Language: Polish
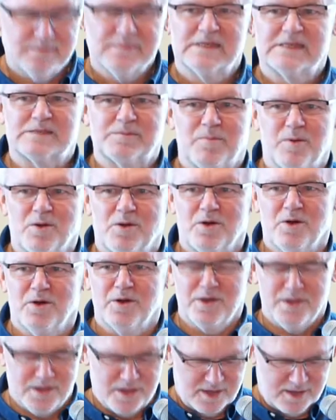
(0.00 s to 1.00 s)

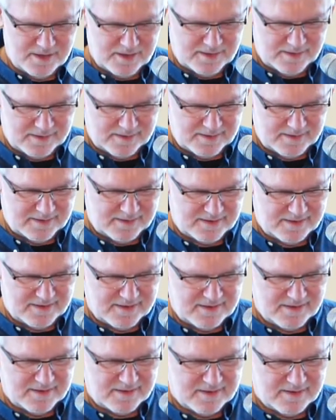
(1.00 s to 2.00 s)
spokojny,
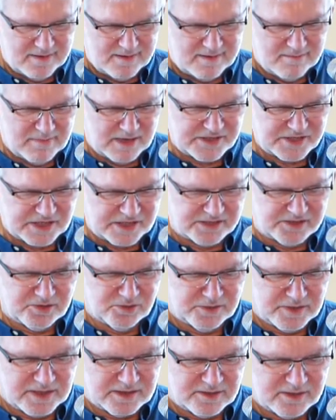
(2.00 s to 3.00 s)
ma
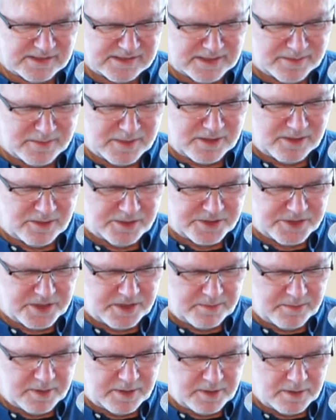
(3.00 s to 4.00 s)
szacunek do samego
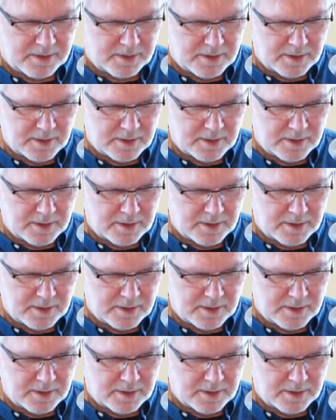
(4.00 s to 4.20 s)
siebie.